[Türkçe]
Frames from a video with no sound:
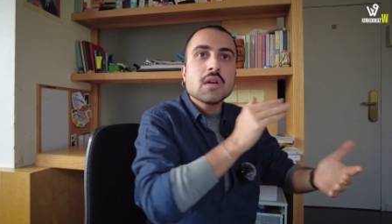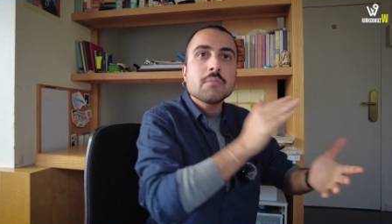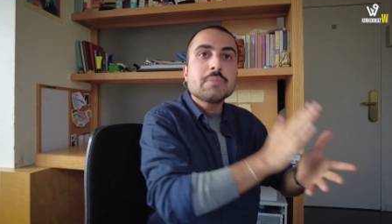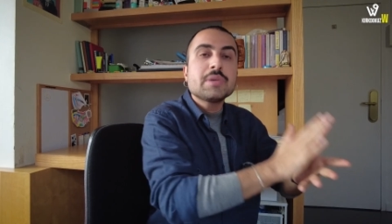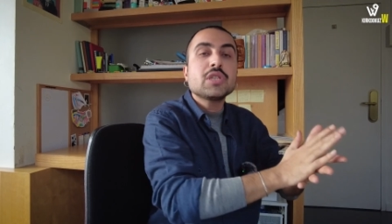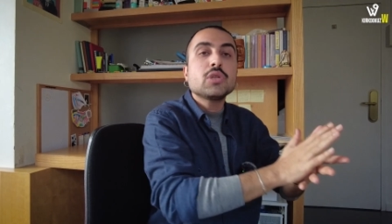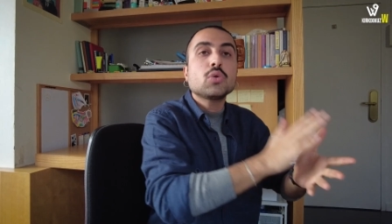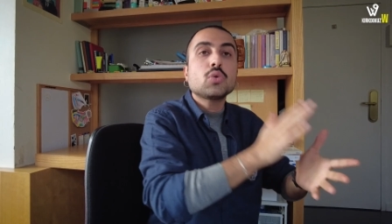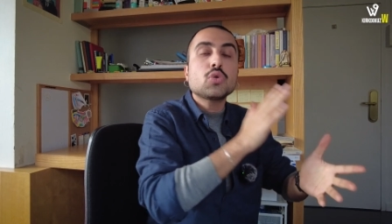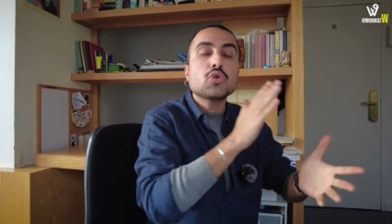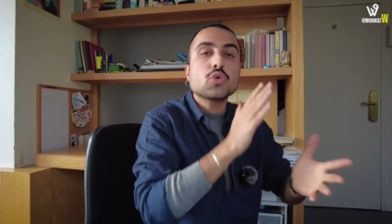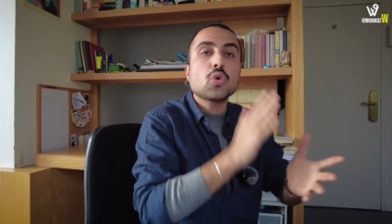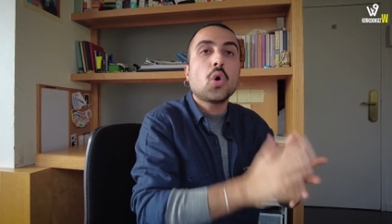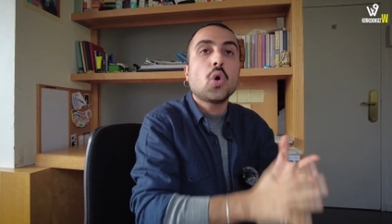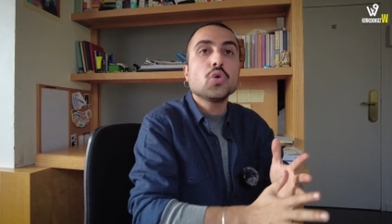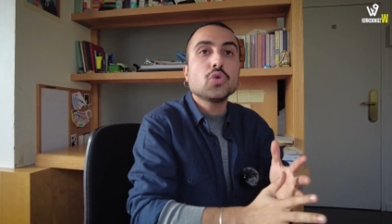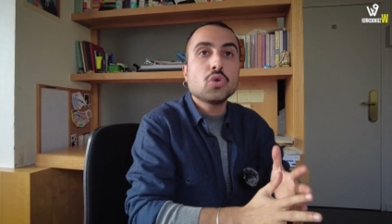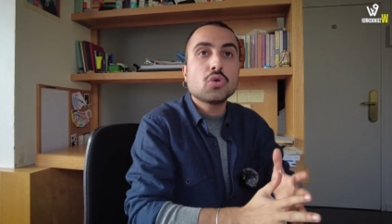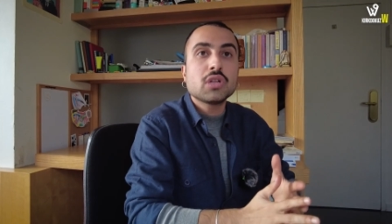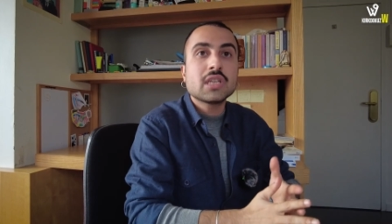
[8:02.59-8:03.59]

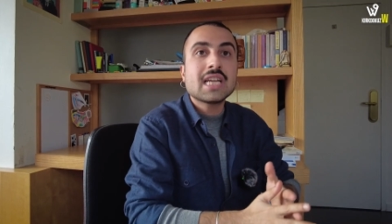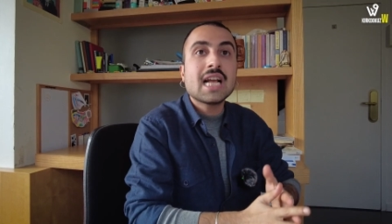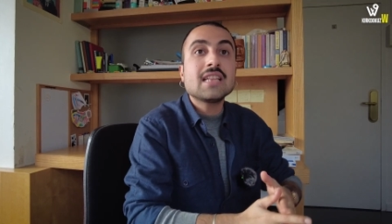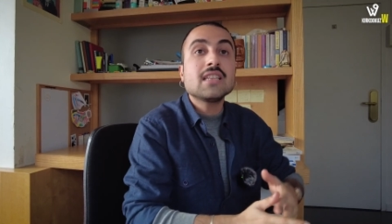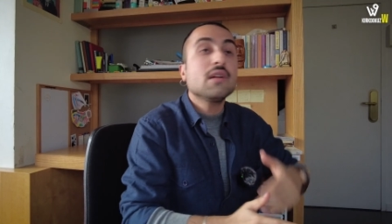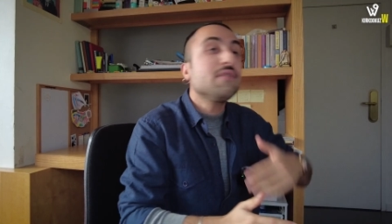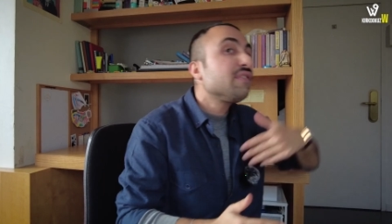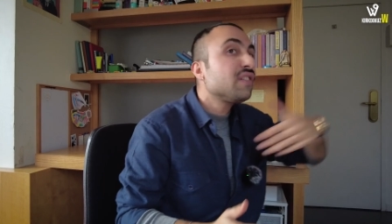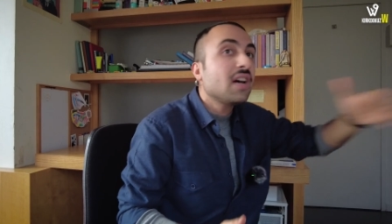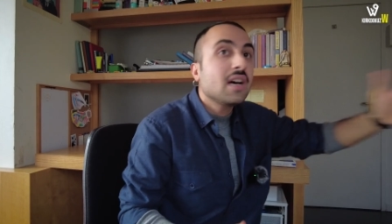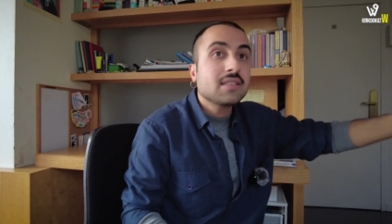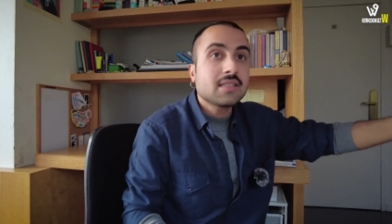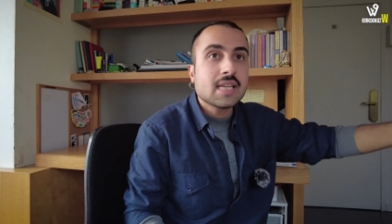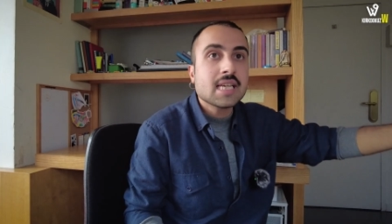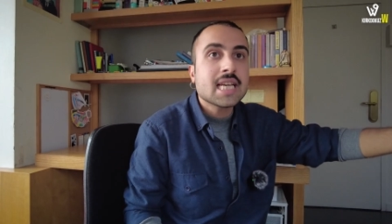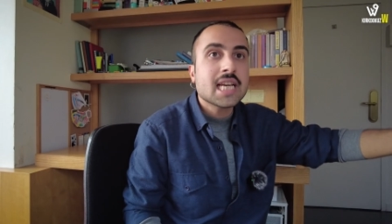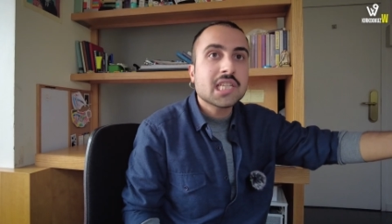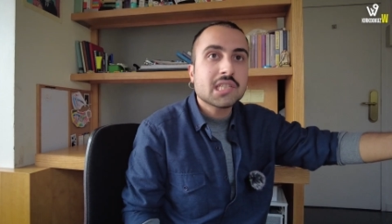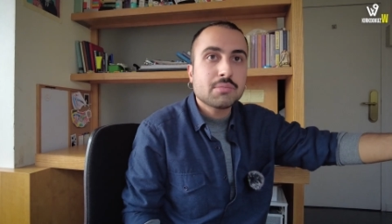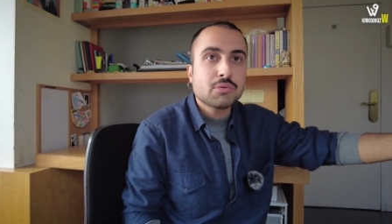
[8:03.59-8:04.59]
1914'e geldiğinde
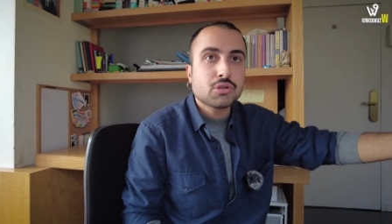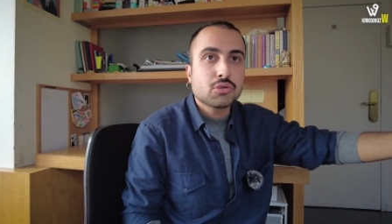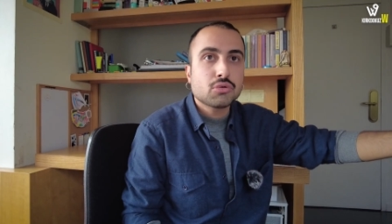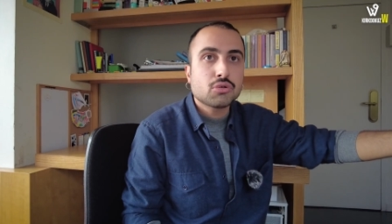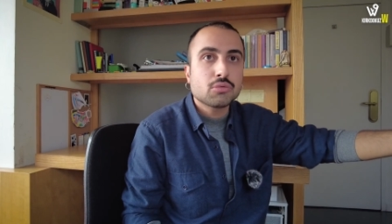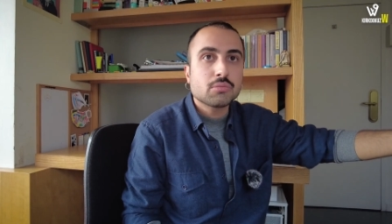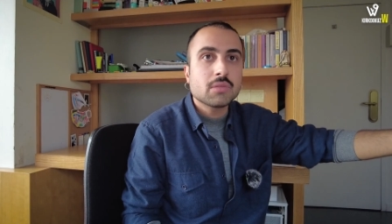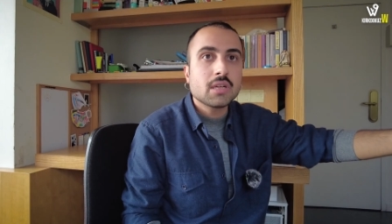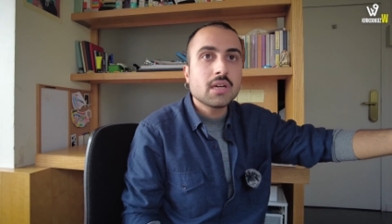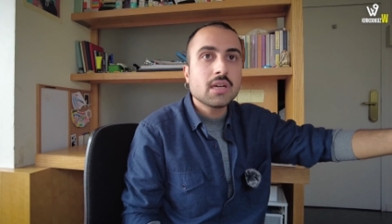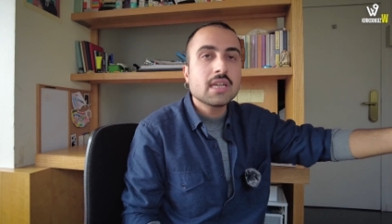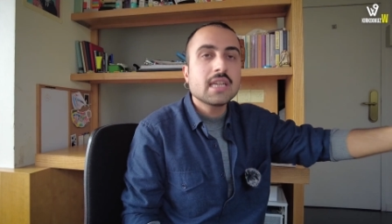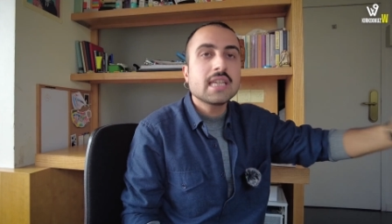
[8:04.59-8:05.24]
Fransa'yı geçmiş durumda.